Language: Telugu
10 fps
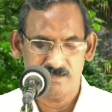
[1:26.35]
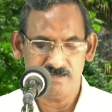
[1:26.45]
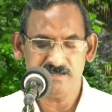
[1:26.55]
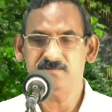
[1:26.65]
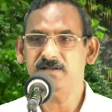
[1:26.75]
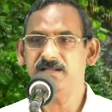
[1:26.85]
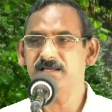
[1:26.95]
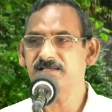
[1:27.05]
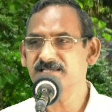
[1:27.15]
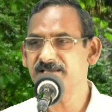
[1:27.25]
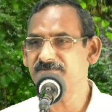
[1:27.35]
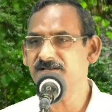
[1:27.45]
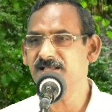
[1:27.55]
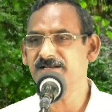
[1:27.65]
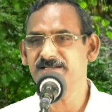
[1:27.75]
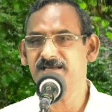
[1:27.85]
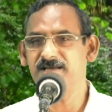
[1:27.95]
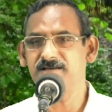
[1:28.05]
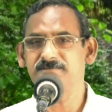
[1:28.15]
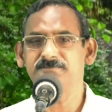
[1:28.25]
అంటే ఇవన్నీ ఏసఐ విన్నారు కదా
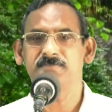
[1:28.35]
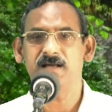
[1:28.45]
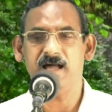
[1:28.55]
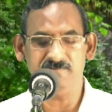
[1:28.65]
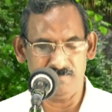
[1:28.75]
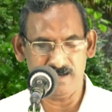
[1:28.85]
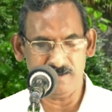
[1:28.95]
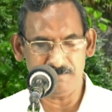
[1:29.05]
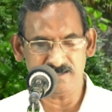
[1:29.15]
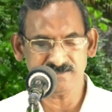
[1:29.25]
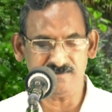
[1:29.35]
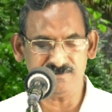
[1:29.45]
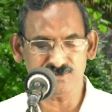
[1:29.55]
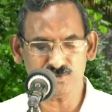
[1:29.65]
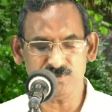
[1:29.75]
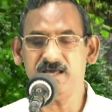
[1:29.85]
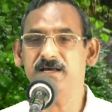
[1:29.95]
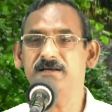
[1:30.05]
అవి మళ్ళా ప్రస్తావించకుండా